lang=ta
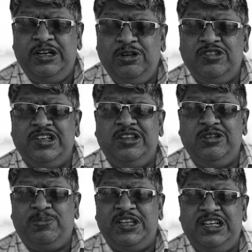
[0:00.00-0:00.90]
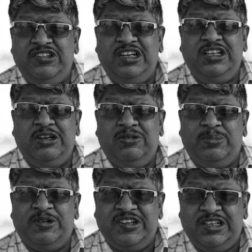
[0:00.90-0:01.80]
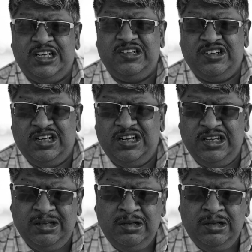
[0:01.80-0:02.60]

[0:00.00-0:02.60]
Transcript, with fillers: ரெண்டும் சேர்த்து பதினஞ்சுலேருந்து இருபது பர்சன்ட் ஆச்சுனாலே